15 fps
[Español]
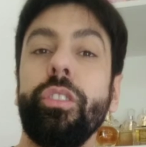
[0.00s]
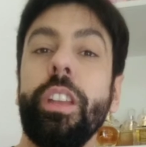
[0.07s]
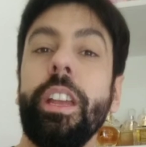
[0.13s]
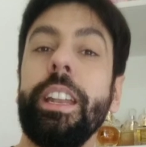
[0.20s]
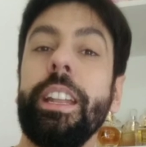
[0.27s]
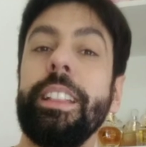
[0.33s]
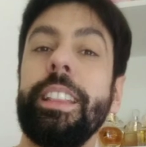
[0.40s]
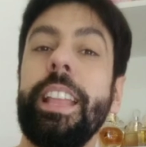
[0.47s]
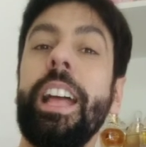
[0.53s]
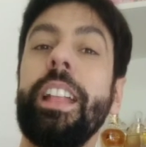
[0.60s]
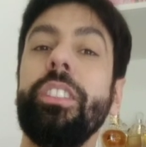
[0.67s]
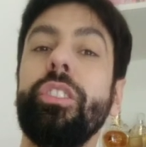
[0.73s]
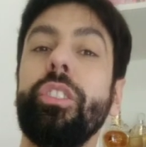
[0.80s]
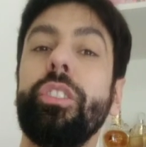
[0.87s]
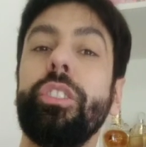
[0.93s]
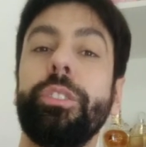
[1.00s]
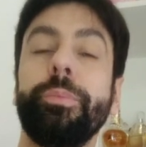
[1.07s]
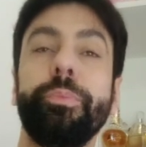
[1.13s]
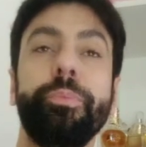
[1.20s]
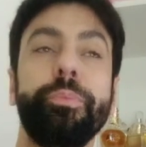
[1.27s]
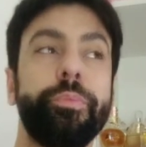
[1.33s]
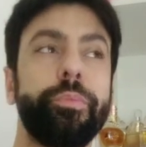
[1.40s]
tienen
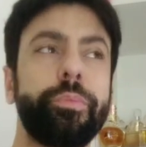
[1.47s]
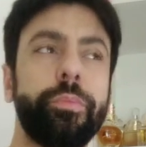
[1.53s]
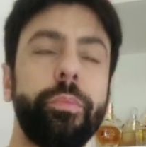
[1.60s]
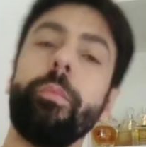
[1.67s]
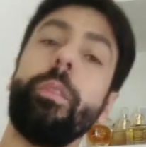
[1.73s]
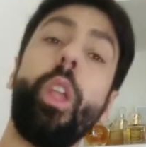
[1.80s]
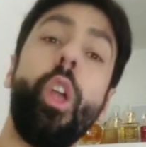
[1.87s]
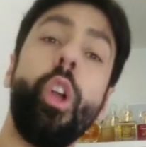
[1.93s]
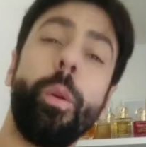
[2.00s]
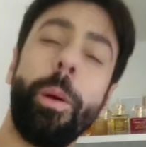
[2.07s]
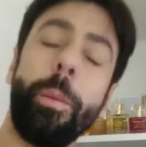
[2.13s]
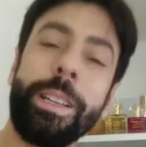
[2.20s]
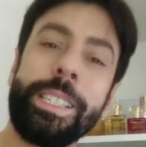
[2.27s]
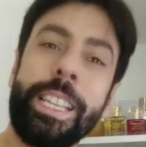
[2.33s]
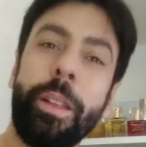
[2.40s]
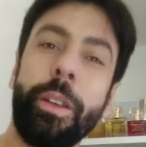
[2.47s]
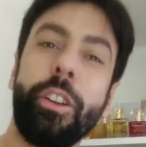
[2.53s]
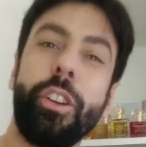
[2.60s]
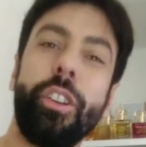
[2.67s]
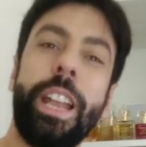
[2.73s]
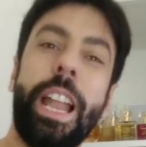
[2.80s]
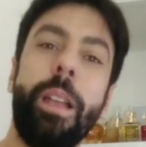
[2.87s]
tanto, como pasa también
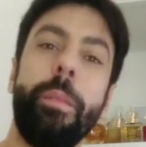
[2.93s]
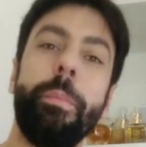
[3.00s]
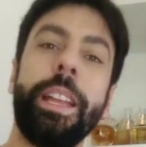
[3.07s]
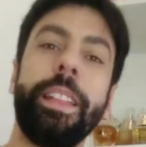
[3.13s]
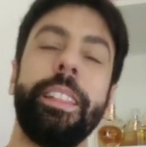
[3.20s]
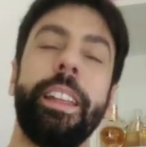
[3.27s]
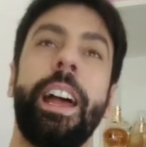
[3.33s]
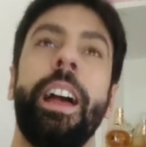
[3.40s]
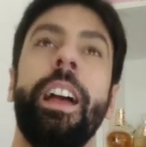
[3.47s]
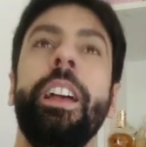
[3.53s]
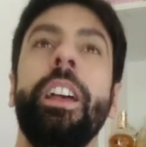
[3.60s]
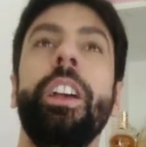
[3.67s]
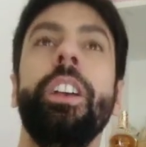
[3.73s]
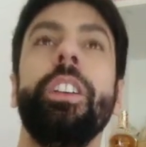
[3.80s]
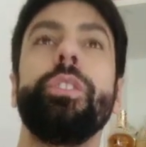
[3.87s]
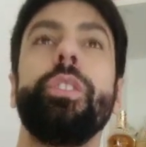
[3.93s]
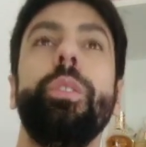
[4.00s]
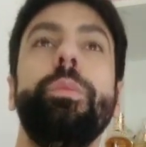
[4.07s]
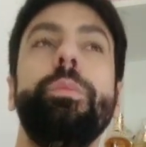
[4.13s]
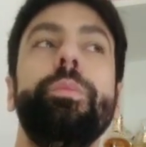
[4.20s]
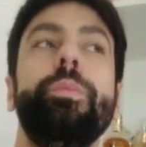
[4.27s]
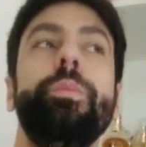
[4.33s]
con la almendra,
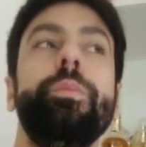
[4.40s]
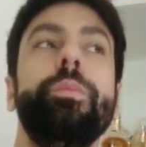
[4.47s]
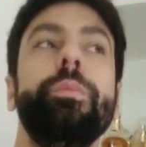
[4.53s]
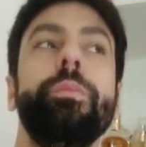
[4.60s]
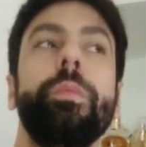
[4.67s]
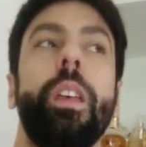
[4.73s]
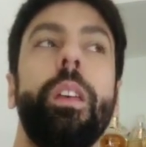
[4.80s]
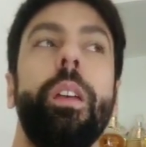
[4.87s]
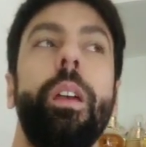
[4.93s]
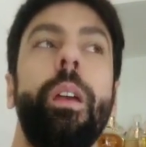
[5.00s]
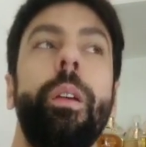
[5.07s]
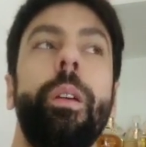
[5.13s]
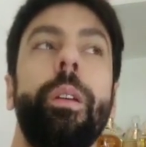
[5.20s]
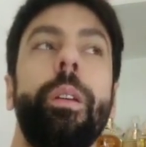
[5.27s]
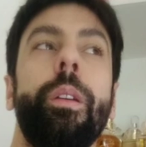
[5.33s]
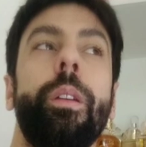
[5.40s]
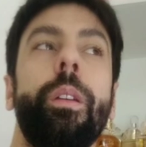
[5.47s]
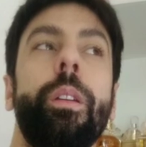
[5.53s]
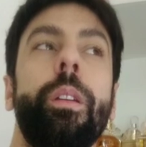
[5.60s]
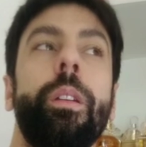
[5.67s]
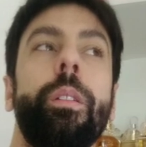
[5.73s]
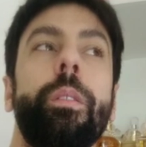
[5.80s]
son
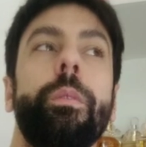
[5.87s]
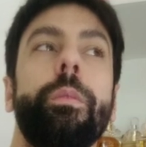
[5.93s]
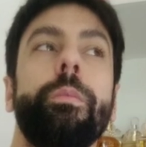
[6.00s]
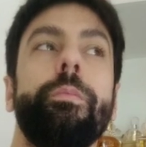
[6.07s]
eh,